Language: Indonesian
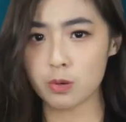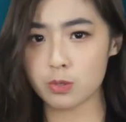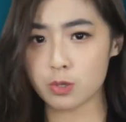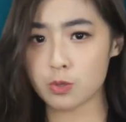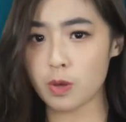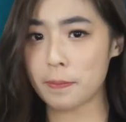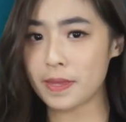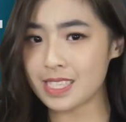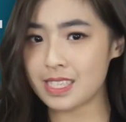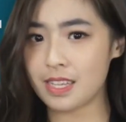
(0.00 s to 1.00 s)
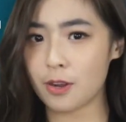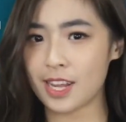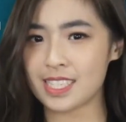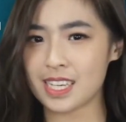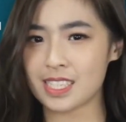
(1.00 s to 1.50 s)
untuk swab test di
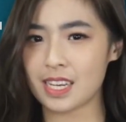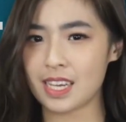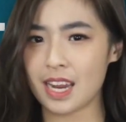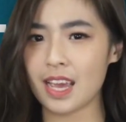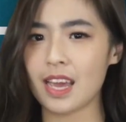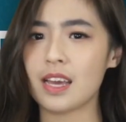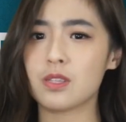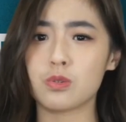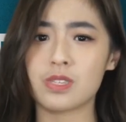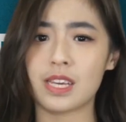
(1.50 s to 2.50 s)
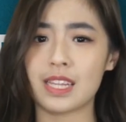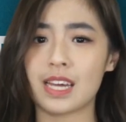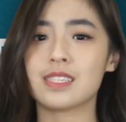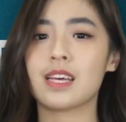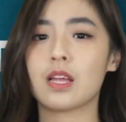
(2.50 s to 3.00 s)
Indonesia sendiri yaitu
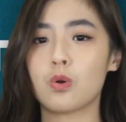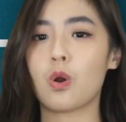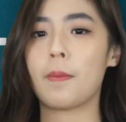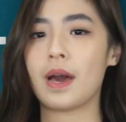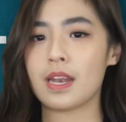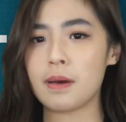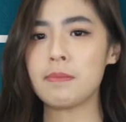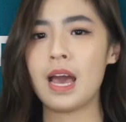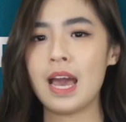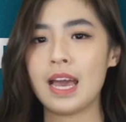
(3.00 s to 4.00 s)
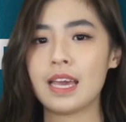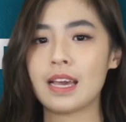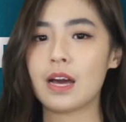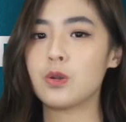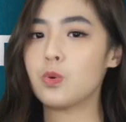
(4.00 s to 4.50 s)
sekitar 1,6
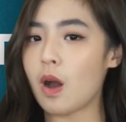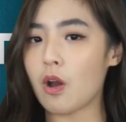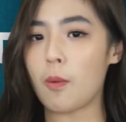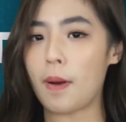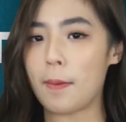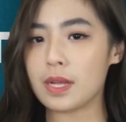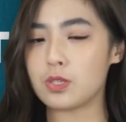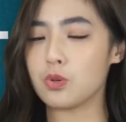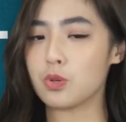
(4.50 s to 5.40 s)
hingga 2,4